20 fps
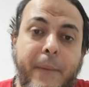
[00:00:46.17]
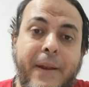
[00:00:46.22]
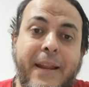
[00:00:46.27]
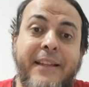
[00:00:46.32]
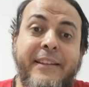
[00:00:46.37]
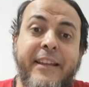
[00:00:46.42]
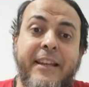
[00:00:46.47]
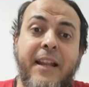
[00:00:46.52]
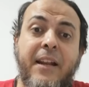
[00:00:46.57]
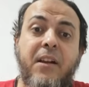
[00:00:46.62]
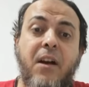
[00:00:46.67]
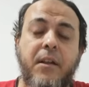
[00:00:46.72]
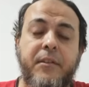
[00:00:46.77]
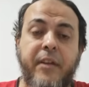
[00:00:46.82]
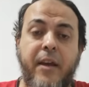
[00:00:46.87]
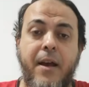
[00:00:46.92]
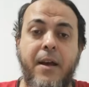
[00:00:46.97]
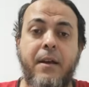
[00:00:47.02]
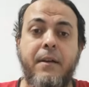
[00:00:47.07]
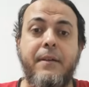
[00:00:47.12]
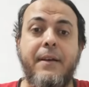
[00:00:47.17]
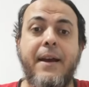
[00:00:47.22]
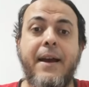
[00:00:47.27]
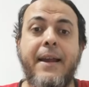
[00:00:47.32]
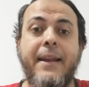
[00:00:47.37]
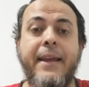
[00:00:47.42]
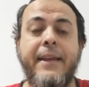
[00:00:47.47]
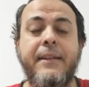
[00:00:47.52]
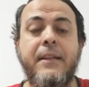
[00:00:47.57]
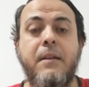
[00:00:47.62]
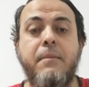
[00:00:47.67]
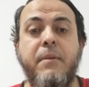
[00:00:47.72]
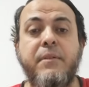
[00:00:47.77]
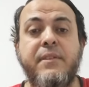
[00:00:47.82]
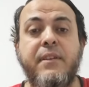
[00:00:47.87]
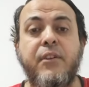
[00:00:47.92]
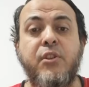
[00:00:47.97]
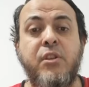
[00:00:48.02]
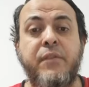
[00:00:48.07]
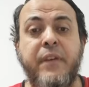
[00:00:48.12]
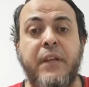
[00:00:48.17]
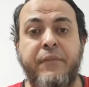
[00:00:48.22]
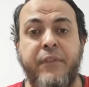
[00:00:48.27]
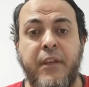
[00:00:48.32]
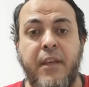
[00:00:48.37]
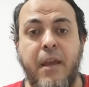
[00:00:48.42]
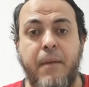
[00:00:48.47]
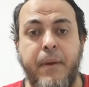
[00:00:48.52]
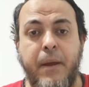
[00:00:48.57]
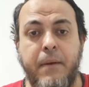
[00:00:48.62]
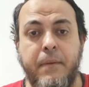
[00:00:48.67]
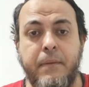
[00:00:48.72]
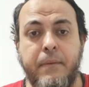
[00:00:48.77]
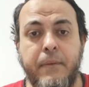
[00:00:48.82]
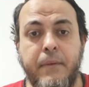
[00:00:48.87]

الادله القاطعه على ان اللي ما بيصليش الفجر في الجامع